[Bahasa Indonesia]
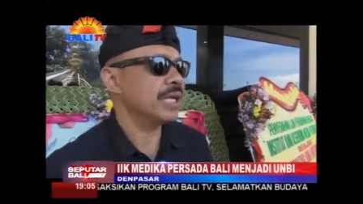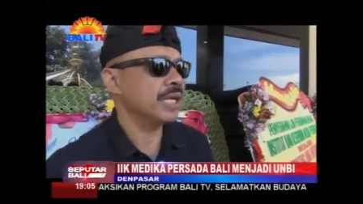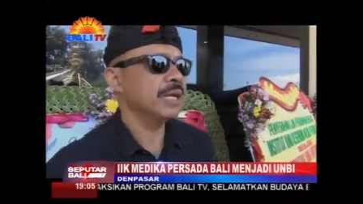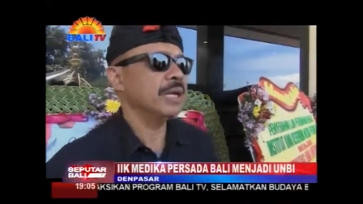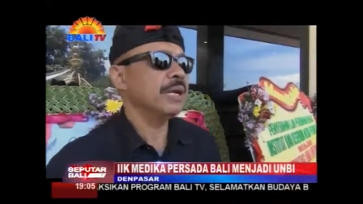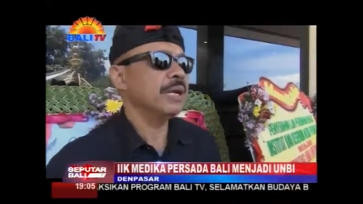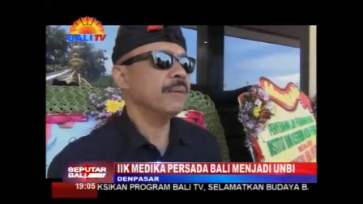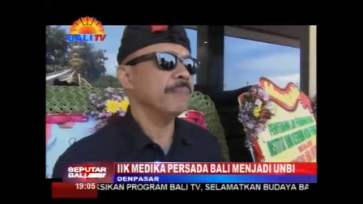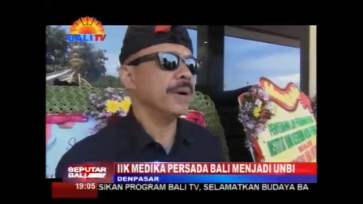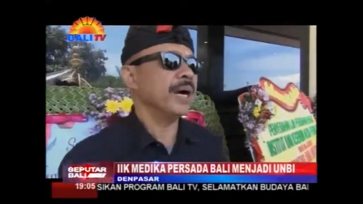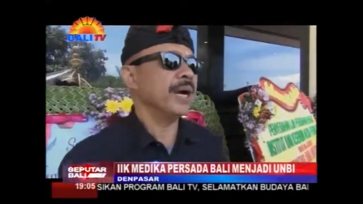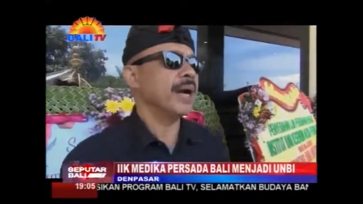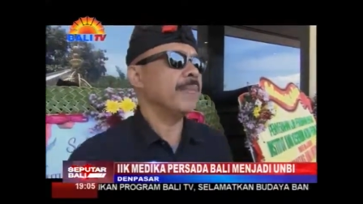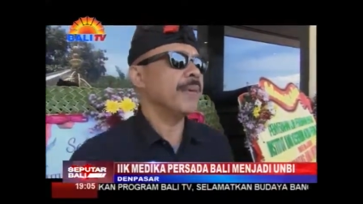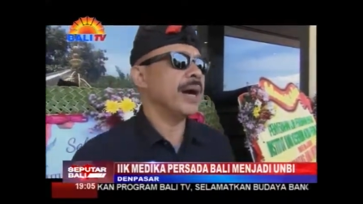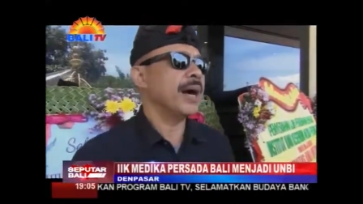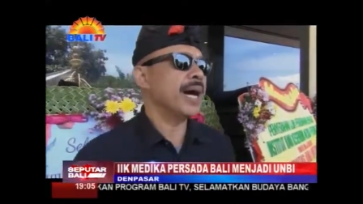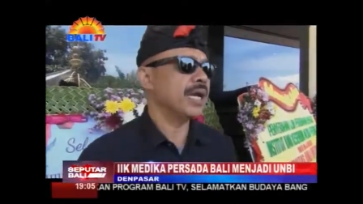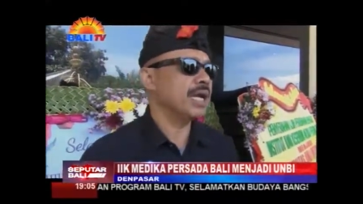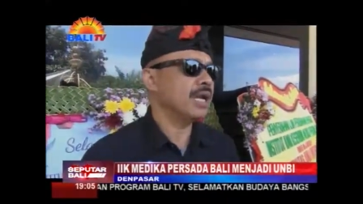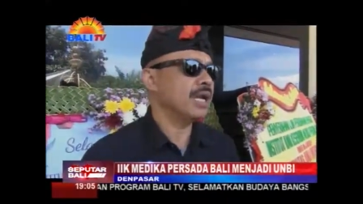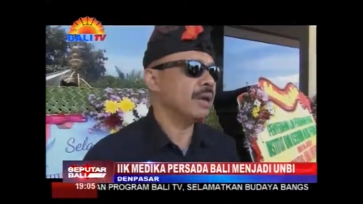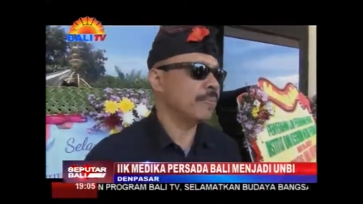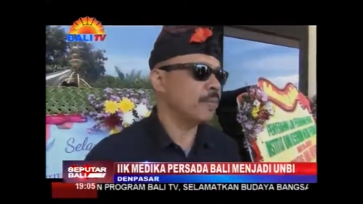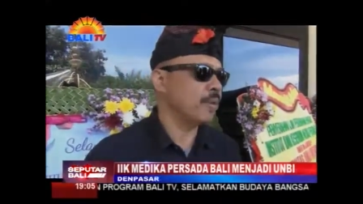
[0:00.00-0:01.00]
Jadi
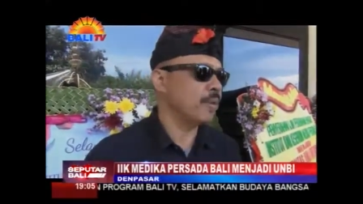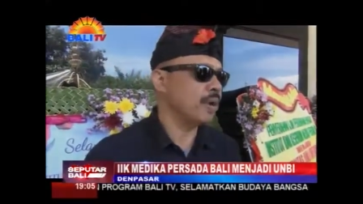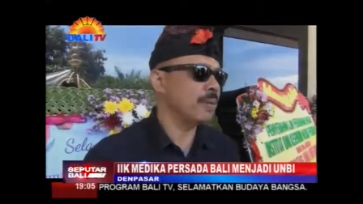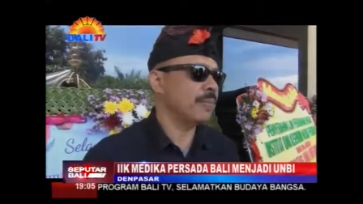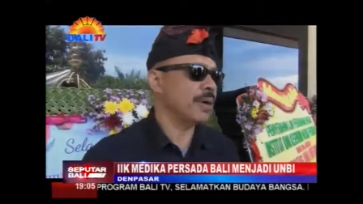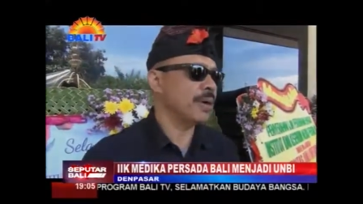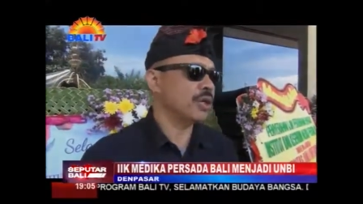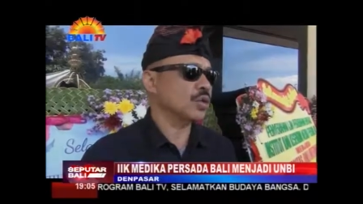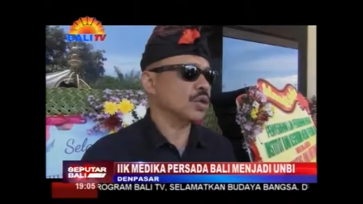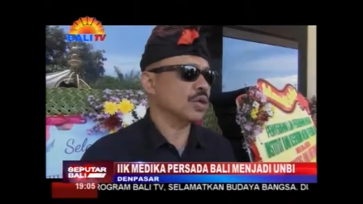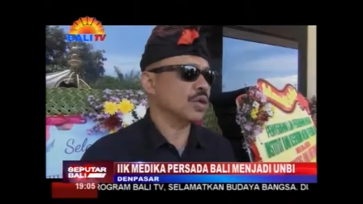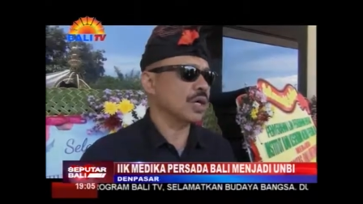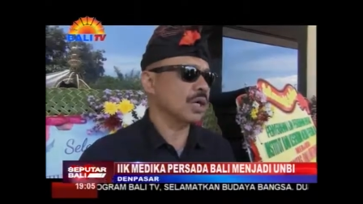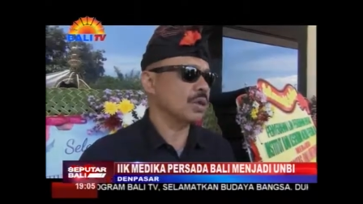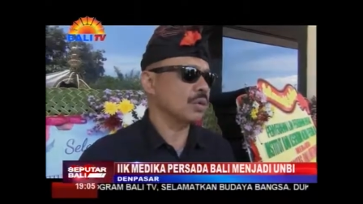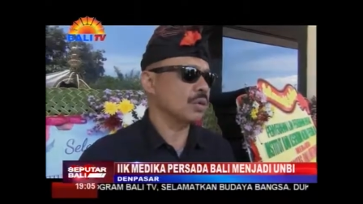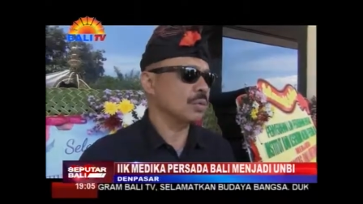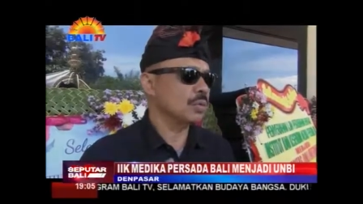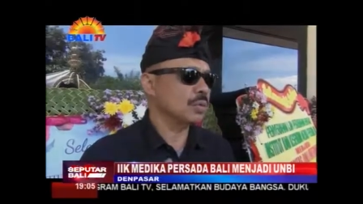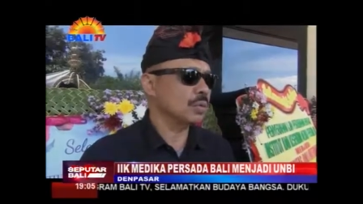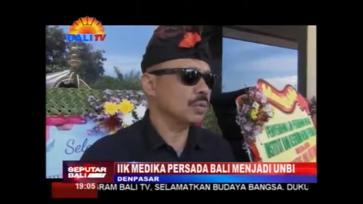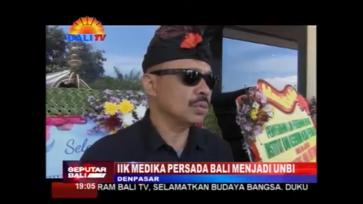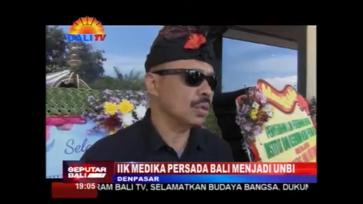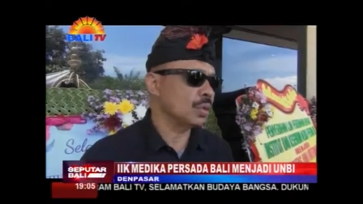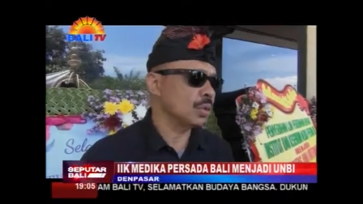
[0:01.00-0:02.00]
pengembangan ini pun
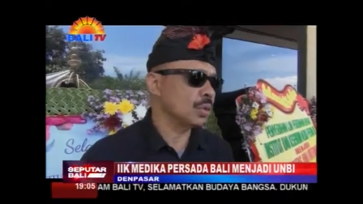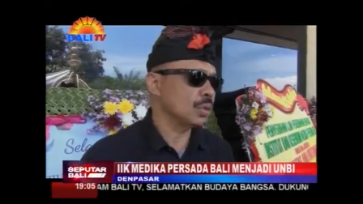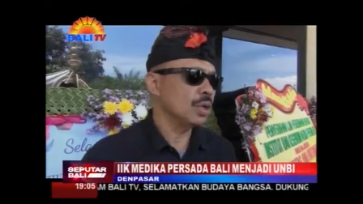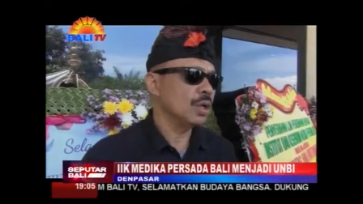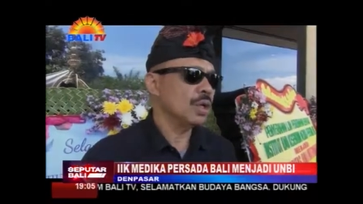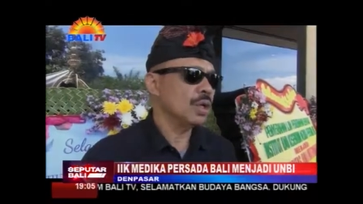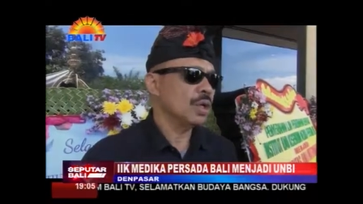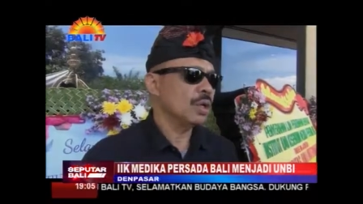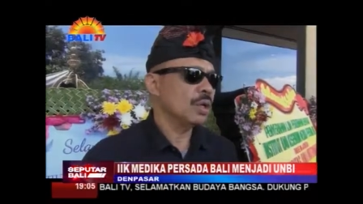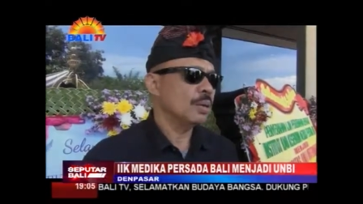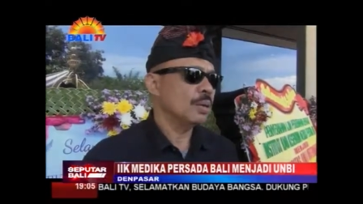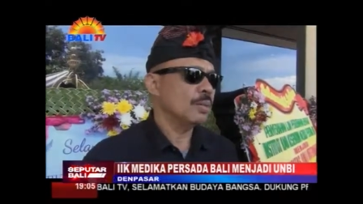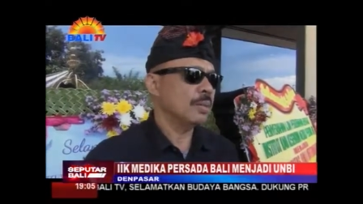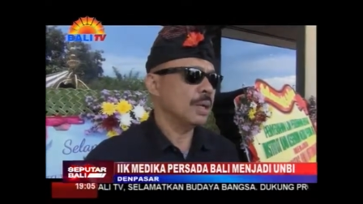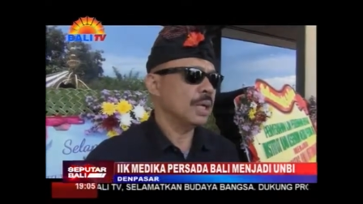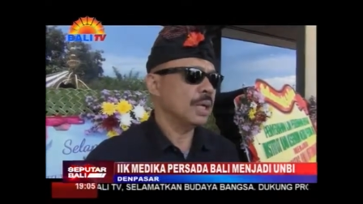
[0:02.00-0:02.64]
dimaksudkan untuk